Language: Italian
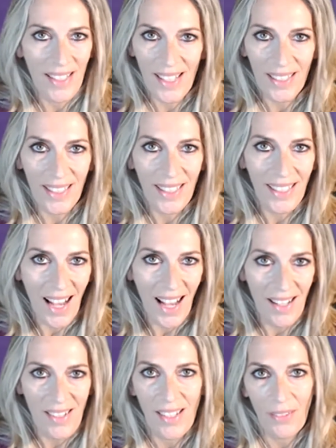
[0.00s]
iniziata in
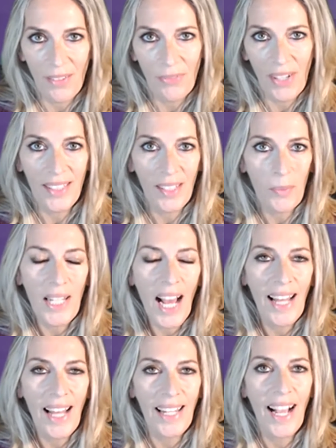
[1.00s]
classe e farla
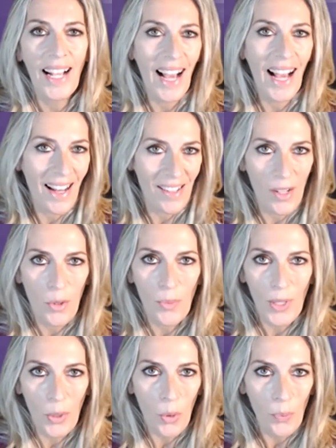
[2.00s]
terminare a casa
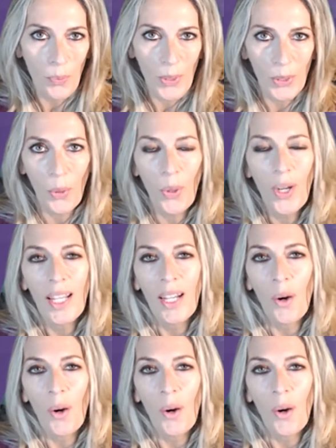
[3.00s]
come compito